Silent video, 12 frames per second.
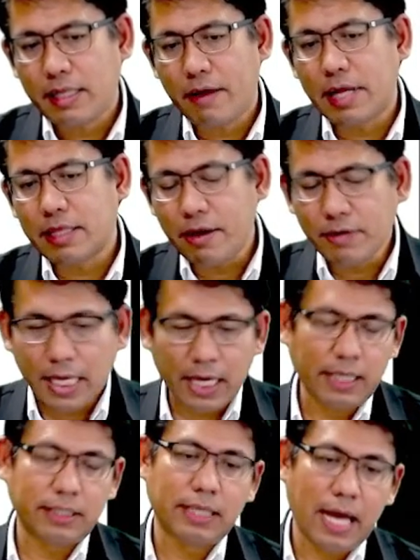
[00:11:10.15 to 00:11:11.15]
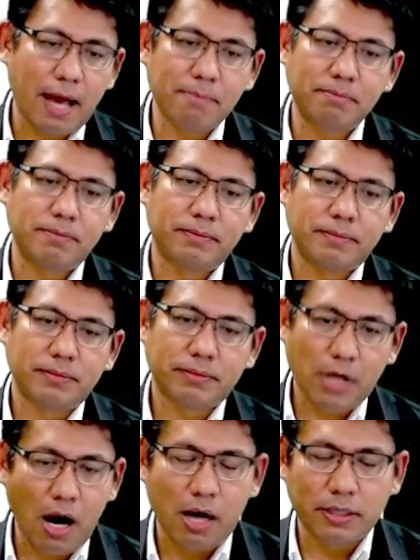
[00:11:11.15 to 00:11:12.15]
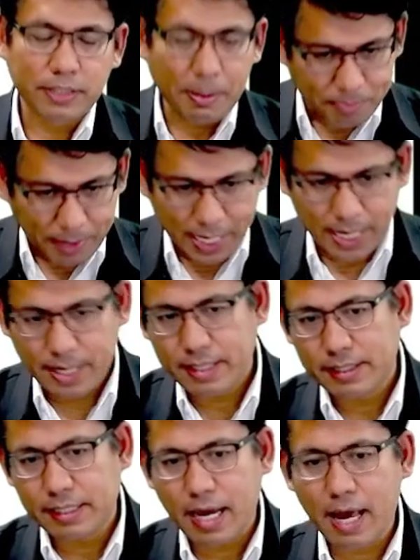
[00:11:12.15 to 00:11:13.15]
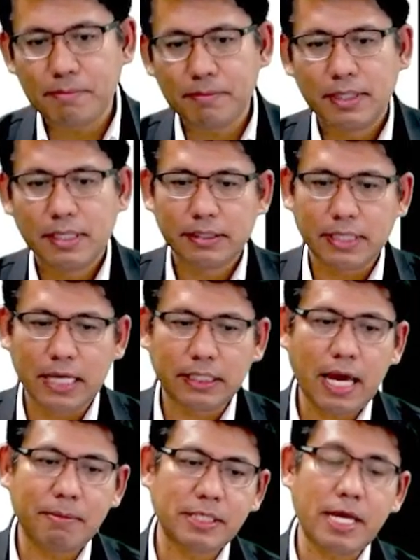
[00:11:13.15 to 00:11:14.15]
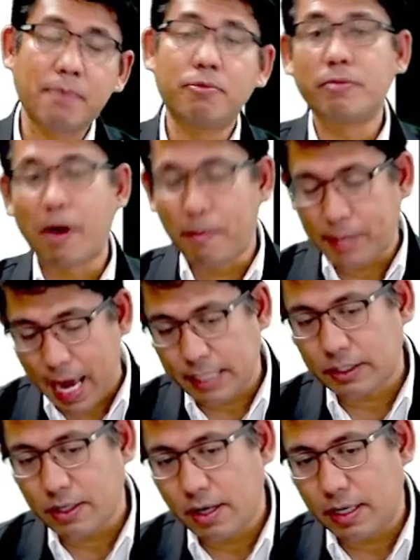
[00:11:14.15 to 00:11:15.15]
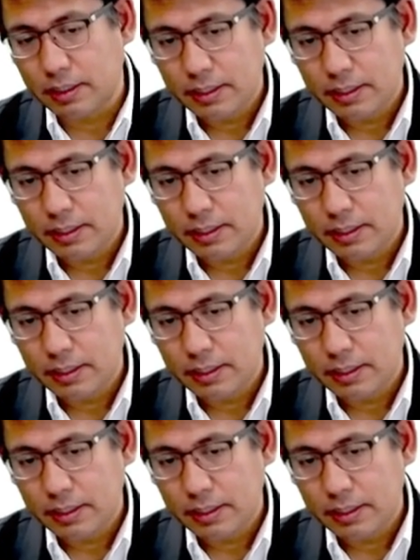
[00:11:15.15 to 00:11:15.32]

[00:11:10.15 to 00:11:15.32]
เท่านั้นเท่านี้นะครับก็10ปีนะครับแต่ถ้าไม่ใช่ผู้ประกอบการก็